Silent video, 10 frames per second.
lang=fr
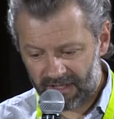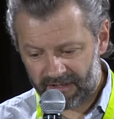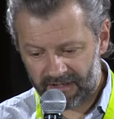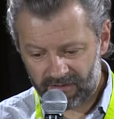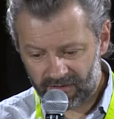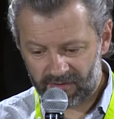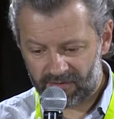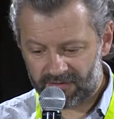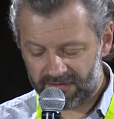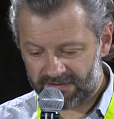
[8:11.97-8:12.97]
Et
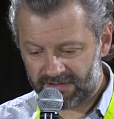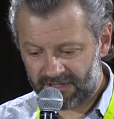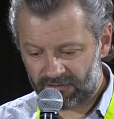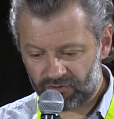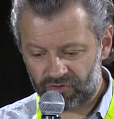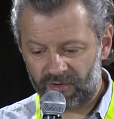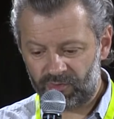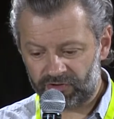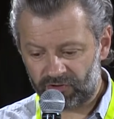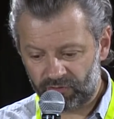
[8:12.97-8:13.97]
euh, c'est un enjeu
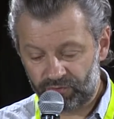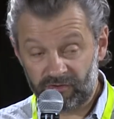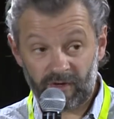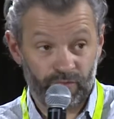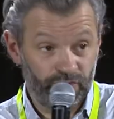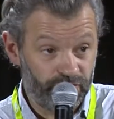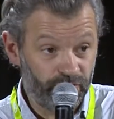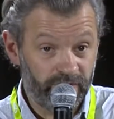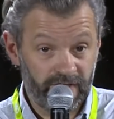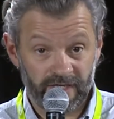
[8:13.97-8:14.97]
important de pouvoir
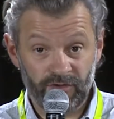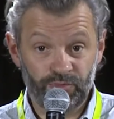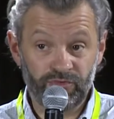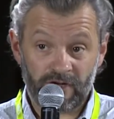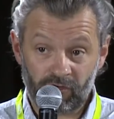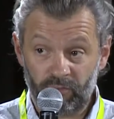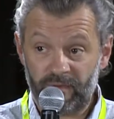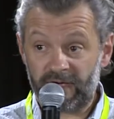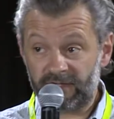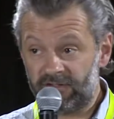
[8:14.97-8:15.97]
mesurer et de pouvoir
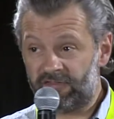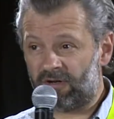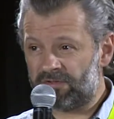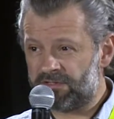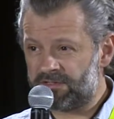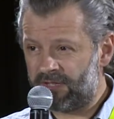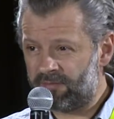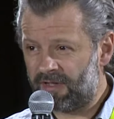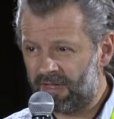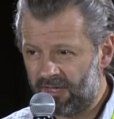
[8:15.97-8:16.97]
comparer différents
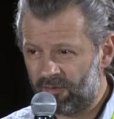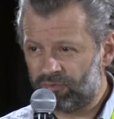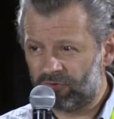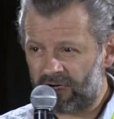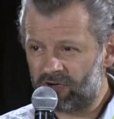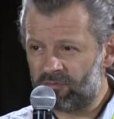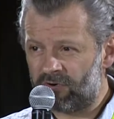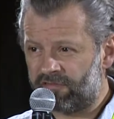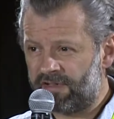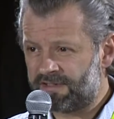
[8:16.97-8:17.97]
systèmes pour voir comment
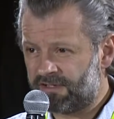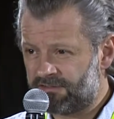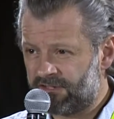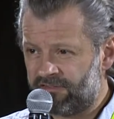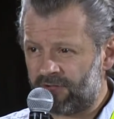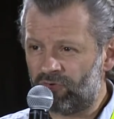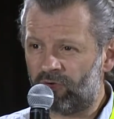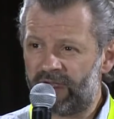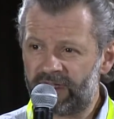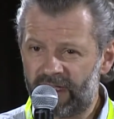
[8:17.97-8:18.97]
en fait ces fermes
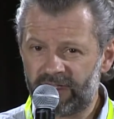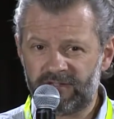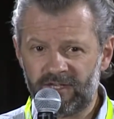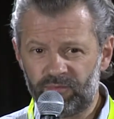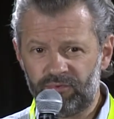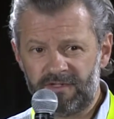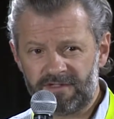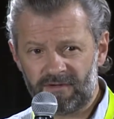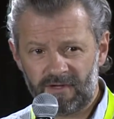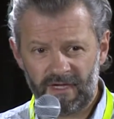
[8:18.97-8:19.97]
urbaines high-tech
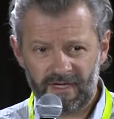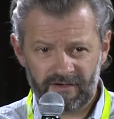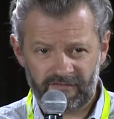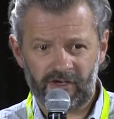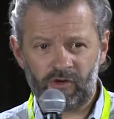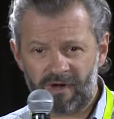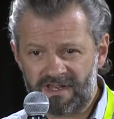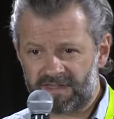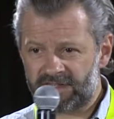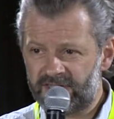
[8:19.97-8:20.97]
puissent, enfin comment elles
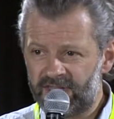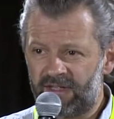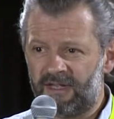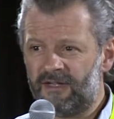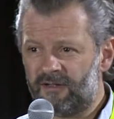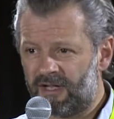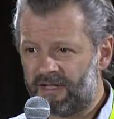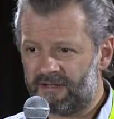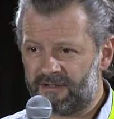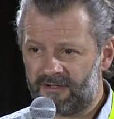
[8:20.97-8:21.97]
s'insèrent hein,
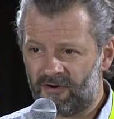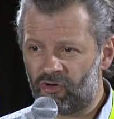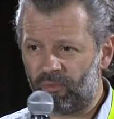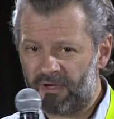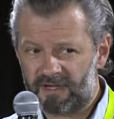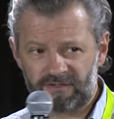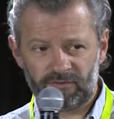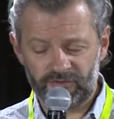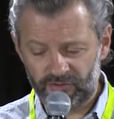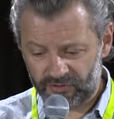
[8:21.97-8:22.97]
en
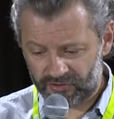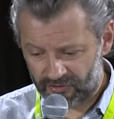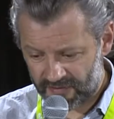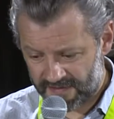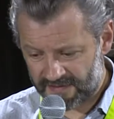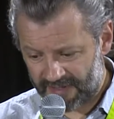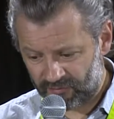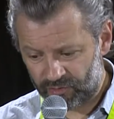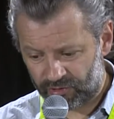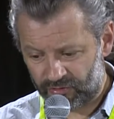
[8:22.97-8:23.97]
comparaison d'autres systèmes
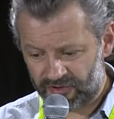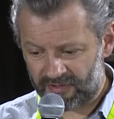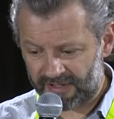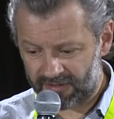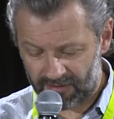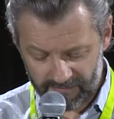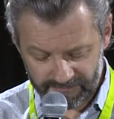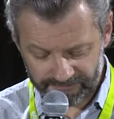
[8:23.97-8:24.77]
de production agricole.